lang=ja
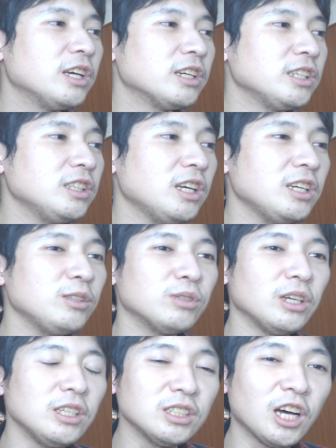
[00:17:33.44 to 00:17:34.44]
いないの
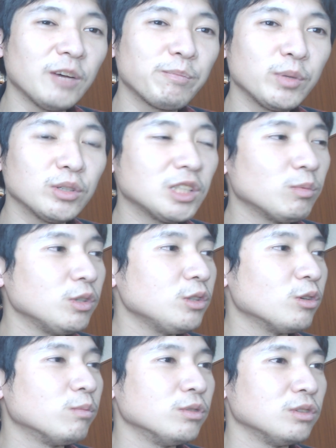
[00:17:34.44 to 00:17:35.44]
で、いつ発表してもいい
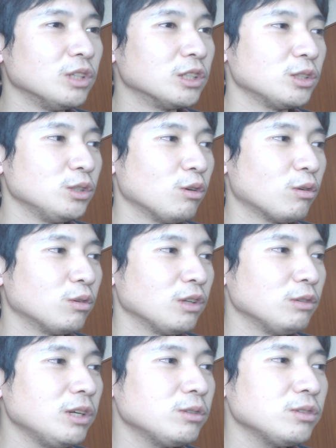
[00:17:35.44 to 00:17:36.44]
と思うんですよ。この
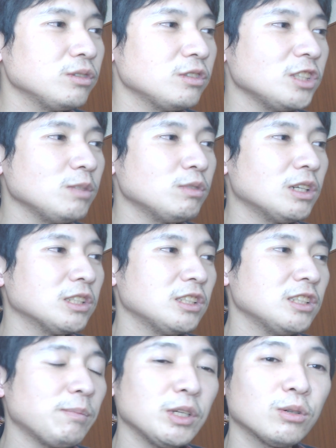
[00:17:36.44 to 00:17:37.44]
ね上のよんチームは
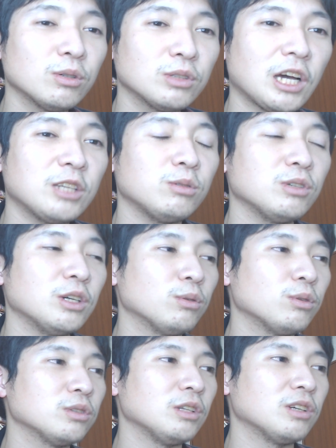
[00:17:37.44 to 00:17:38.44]
やっぱりこうタイトルが
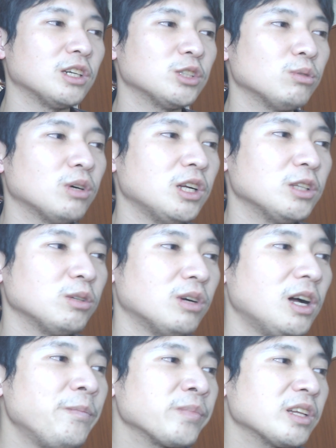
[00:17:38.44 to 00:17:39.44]
残っているからしょうがないというの
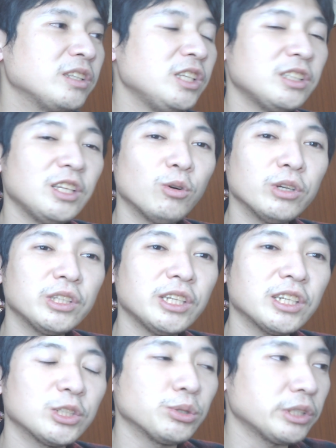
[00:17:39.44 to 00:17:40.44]
は、日程を終えて
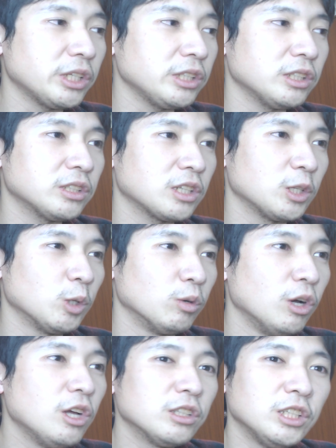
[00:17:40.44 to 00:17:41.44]
ないからしょうがないんですけ
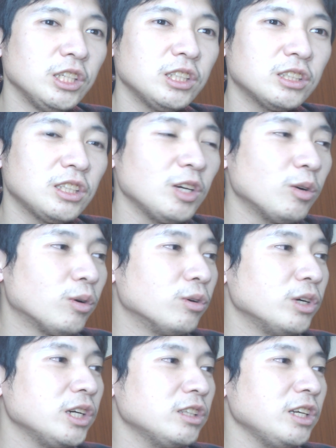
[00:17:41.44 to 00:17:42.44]
ど、日程を
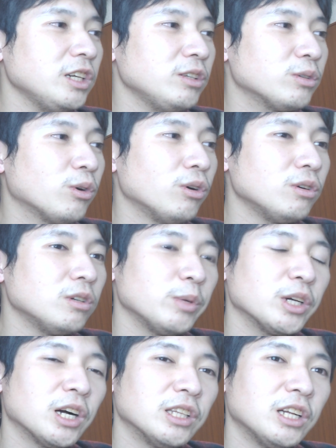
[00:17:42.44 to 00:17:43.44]
終えている
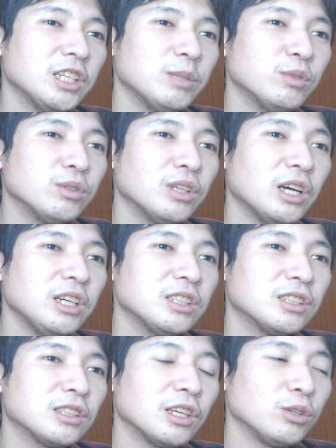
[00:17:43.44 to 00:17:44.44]
神戸が何もないっ
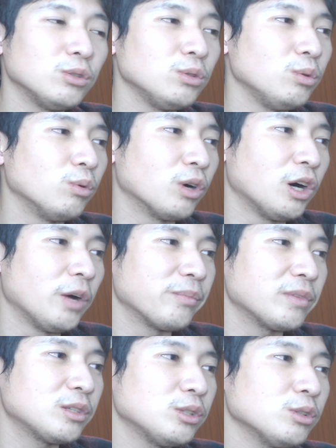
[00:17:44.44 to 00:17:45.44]
ていうのが
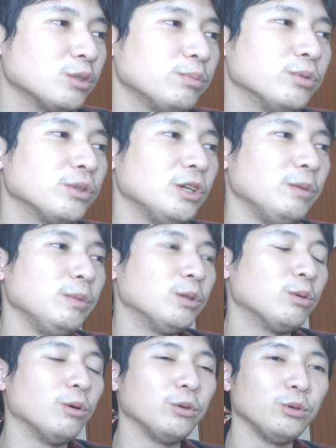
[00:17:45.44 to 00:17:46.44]
ちょっと不気味
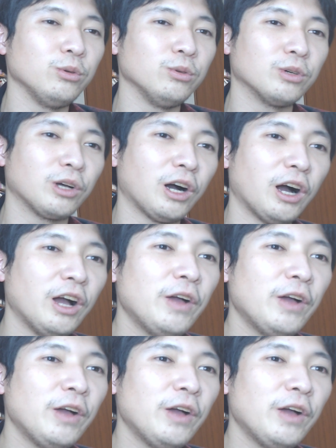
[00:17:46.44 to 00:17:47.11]
というか、